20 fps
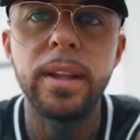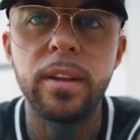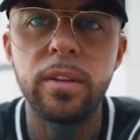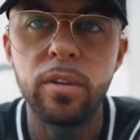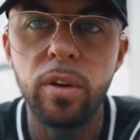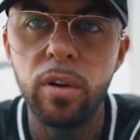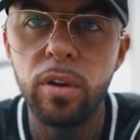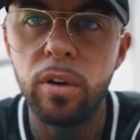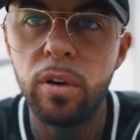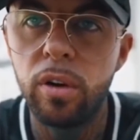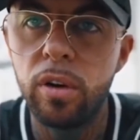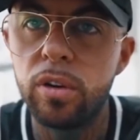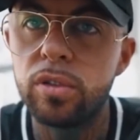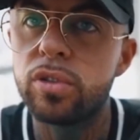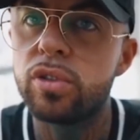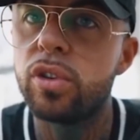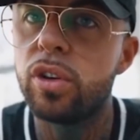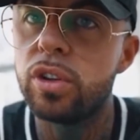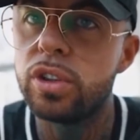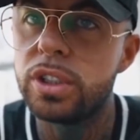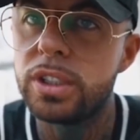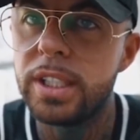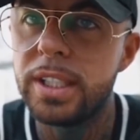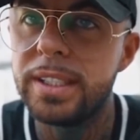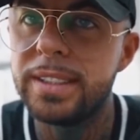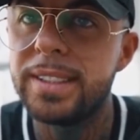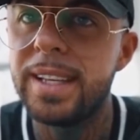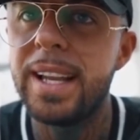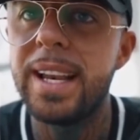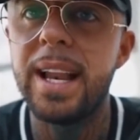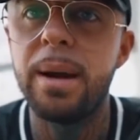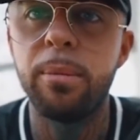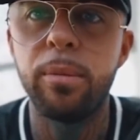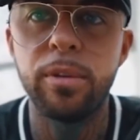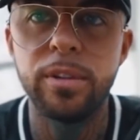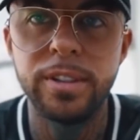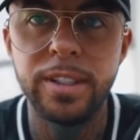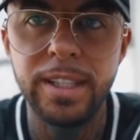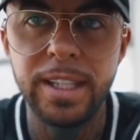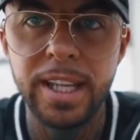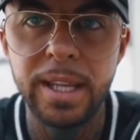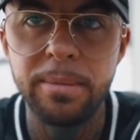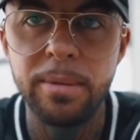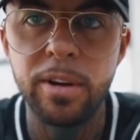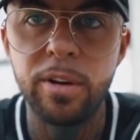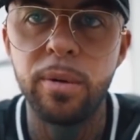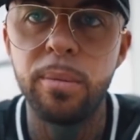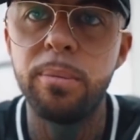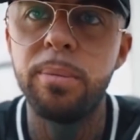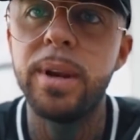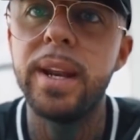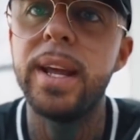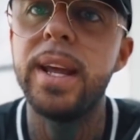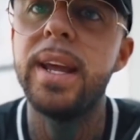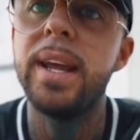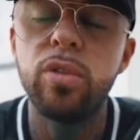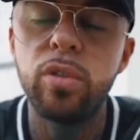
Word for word: todo, los coches, el Lamborghini que me compré,